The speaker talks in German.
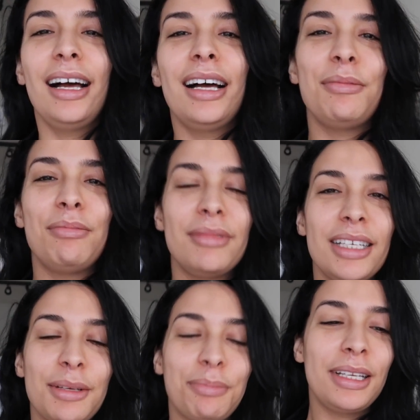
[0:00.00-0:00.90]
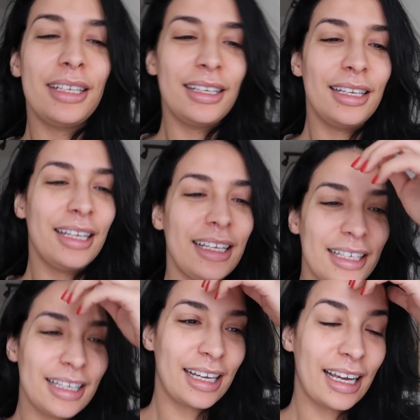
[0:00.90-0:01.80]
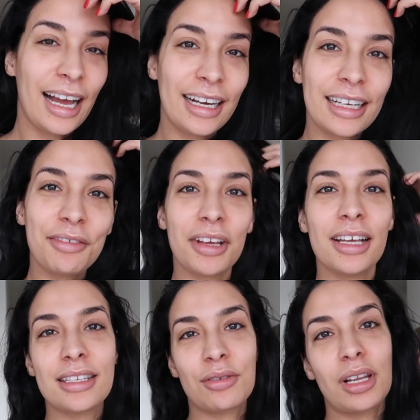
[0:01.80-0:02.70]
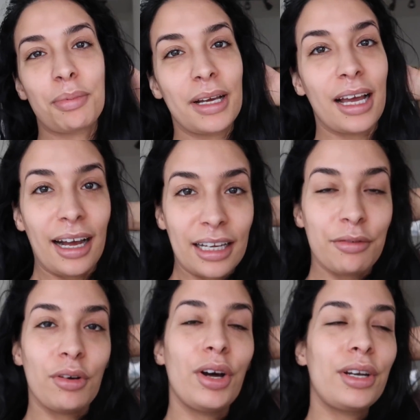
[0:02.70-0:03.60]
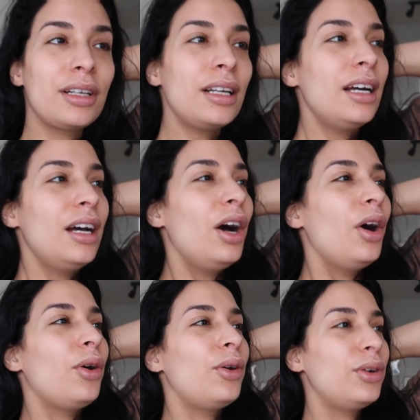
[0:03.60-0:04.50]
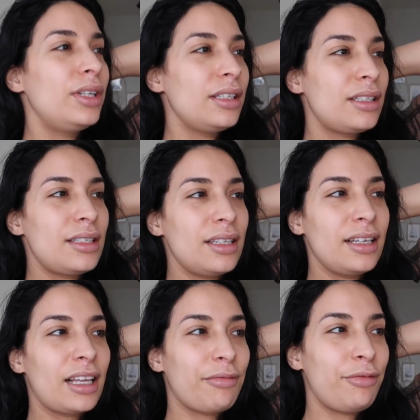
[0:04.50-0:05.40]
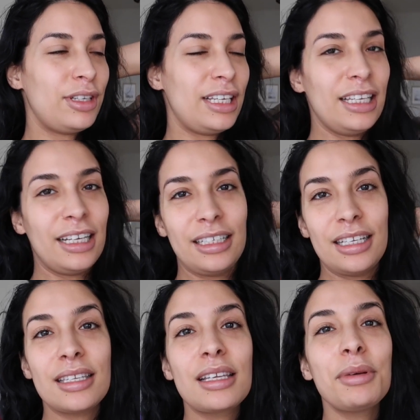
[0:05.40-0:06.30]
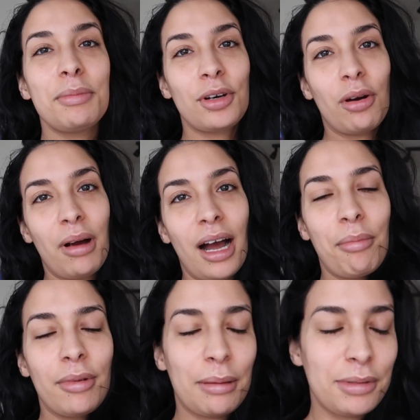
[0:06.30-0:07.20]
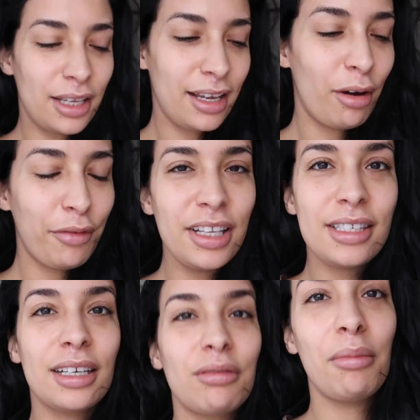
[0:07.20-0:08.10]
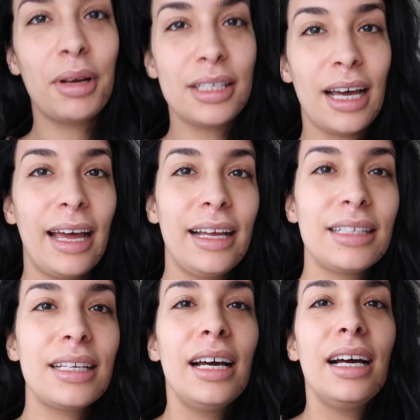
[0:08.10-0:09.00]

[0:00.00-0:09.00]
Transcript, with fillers: Ähm, ich bin krank gewesen oder ich bin krank geworden. Und äh, für diejenigen, die das nicht mitbekommen haben, ich habe es eher auf Instagram geteilt.